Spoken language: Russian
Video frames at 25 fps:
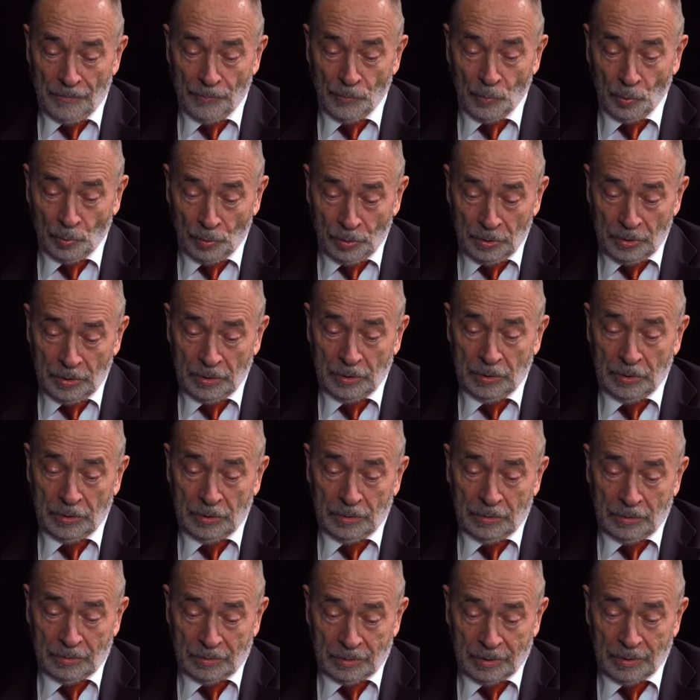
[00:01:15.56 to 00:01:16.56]
Ну
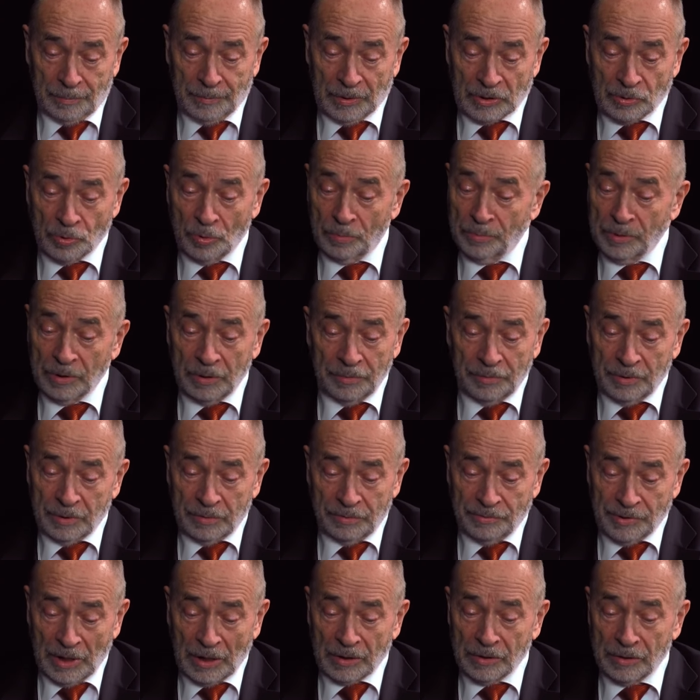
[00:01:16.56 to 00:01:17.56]
и пособия
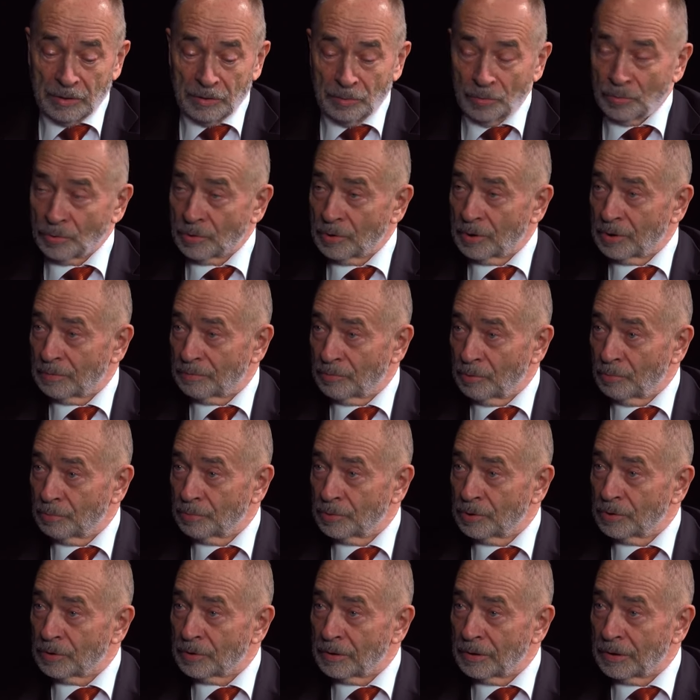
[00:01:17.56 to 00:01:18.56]
ведь всякие нужны, в
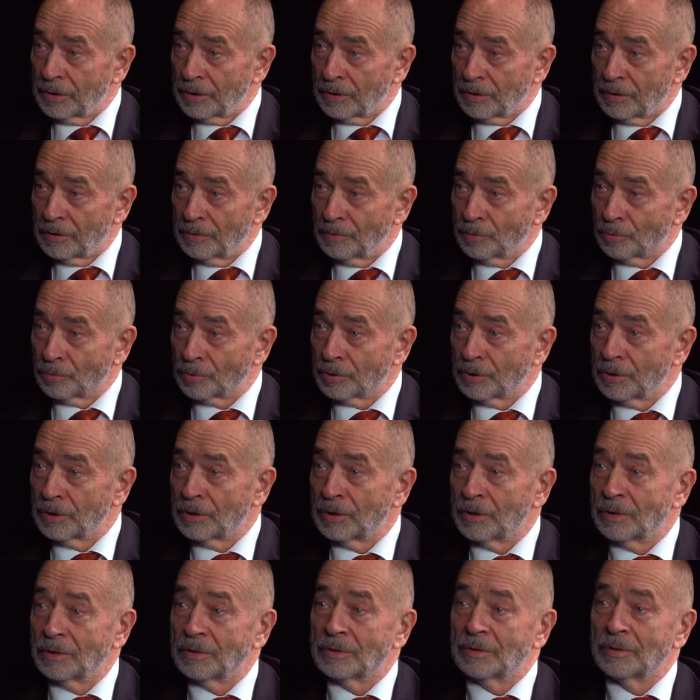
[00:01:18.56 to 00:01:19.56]
том числе нужны
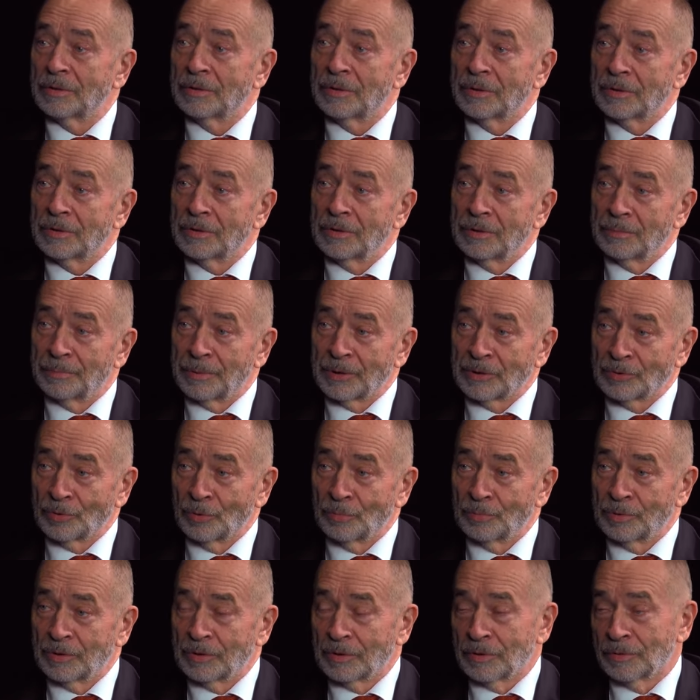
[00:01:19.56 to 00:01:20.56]
и такие
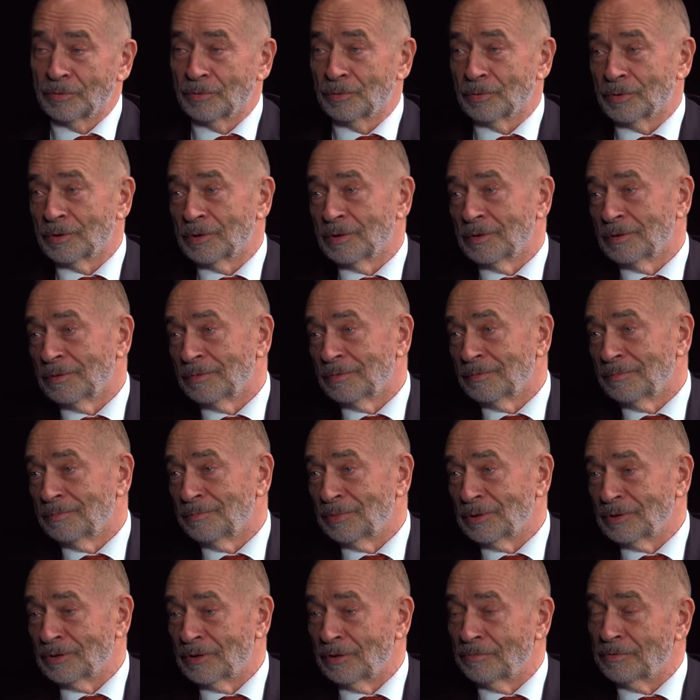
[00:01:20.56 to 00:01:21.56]
пособия, которые
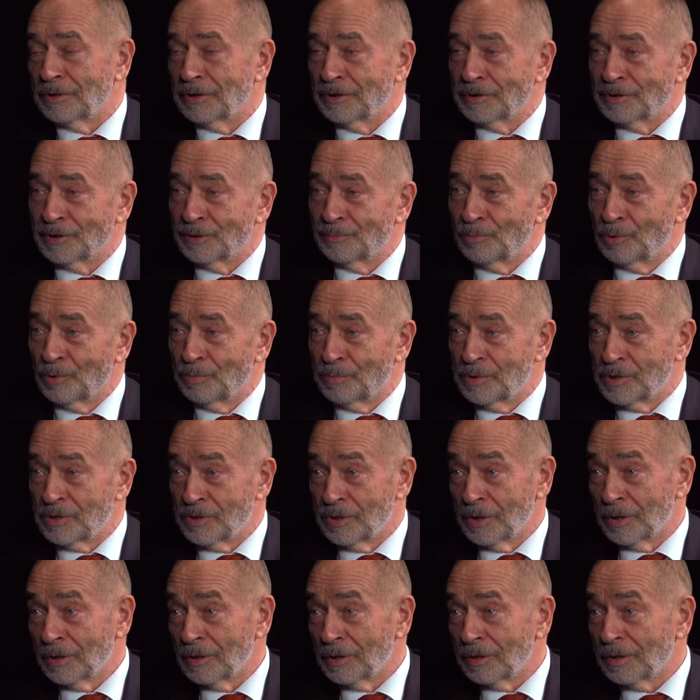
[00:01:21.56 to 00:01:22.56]
представляют собой
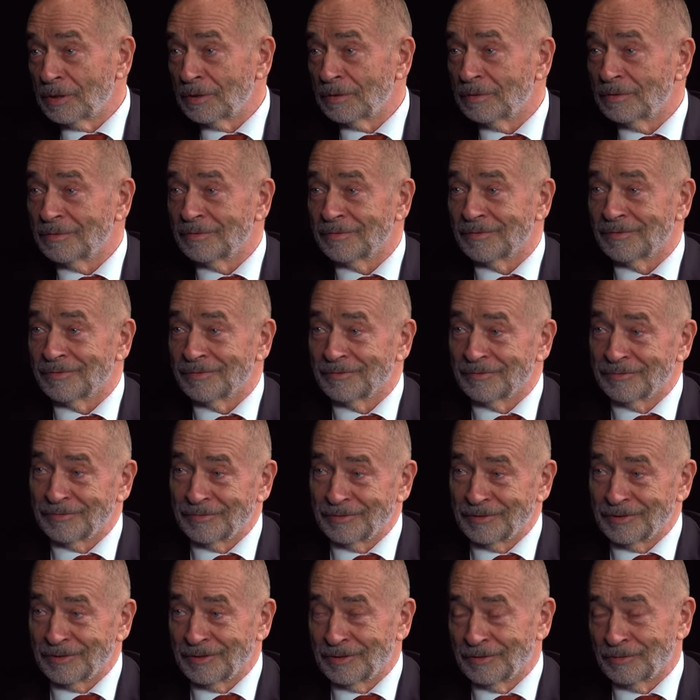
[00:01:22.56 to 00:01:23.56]
беседы, э,
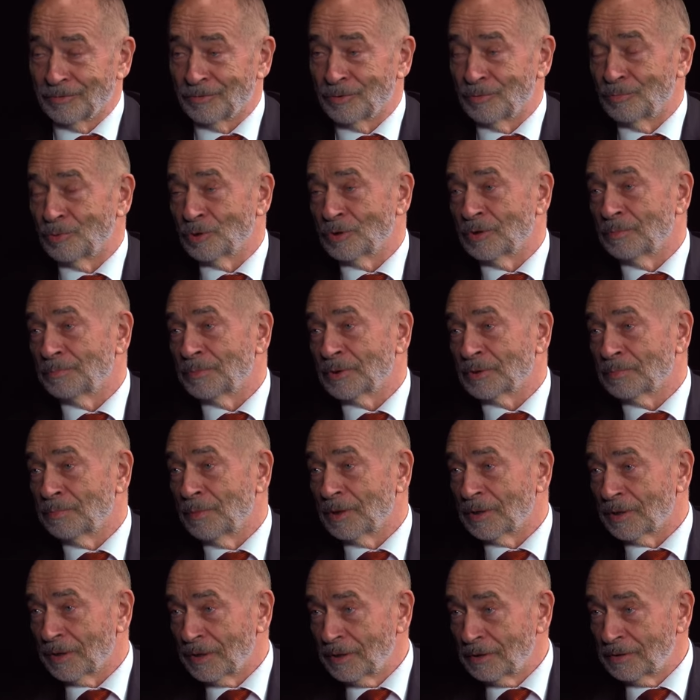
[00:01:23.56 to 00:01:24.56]
где которые можно
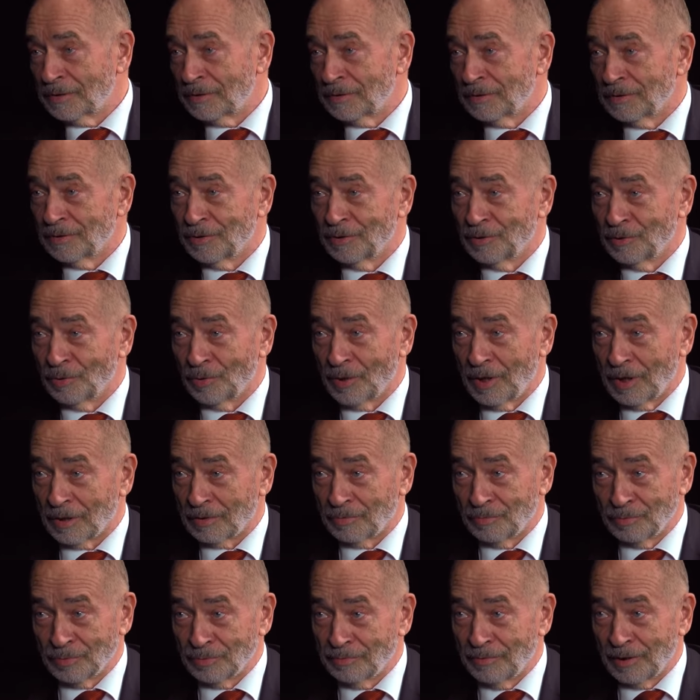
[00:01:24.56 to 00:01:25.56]
посмотреть, кто
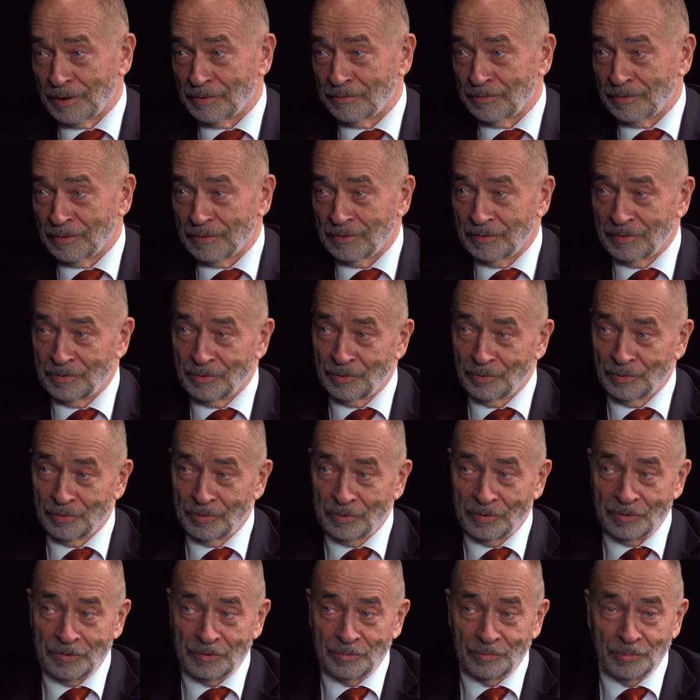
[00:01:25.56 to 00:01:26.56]
как усваивает.
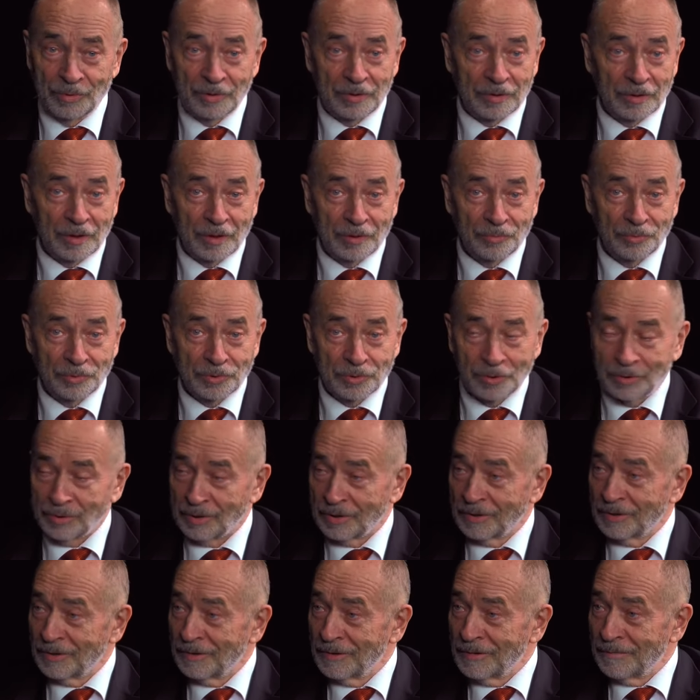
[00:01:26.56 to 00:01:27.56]
Кто-то любит аудио
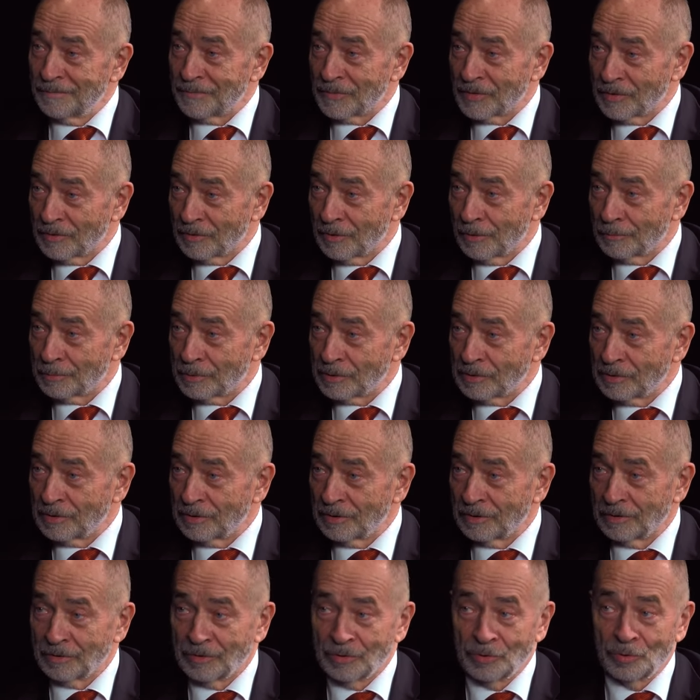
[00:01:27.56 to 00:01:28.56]

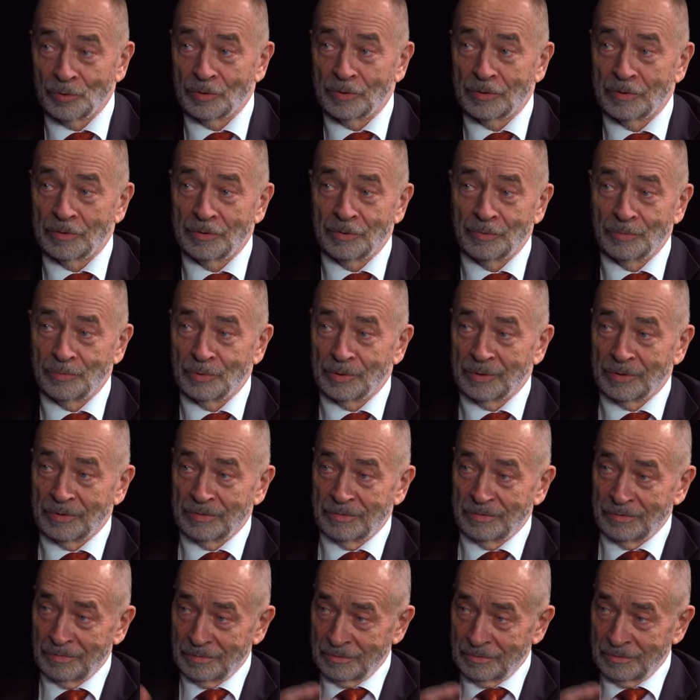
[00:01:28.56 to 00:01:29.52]
записи, кто-то любит